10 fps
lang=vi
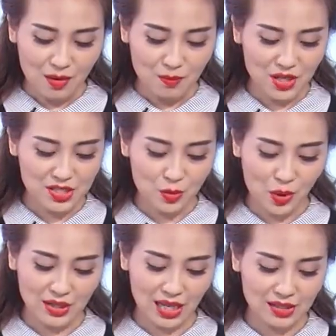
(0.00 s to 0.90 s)
Mới chỉ
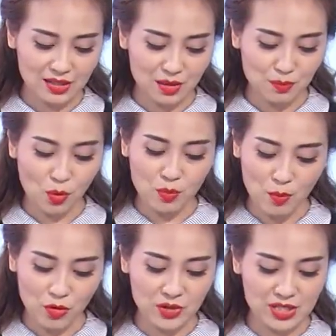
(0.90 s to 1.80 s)
hoàn thành gần
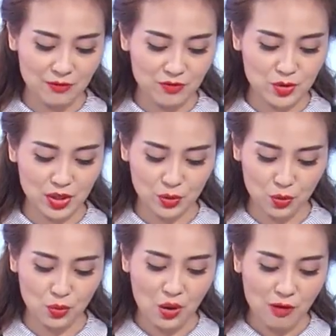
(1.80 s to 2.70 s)
41% về doanh
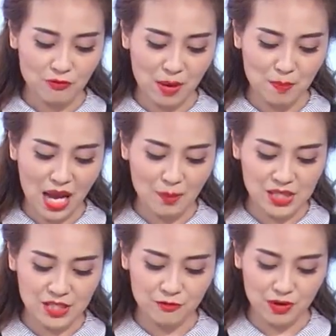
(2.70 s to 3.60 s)
thu và
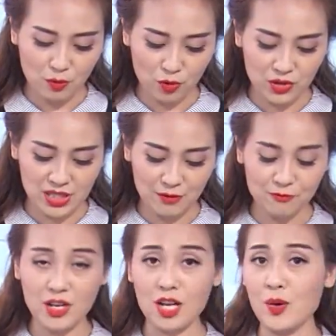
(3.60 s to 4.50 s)
39,1%
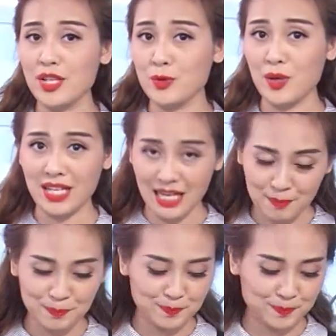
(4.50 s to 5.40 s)
về lợi nhuận năm.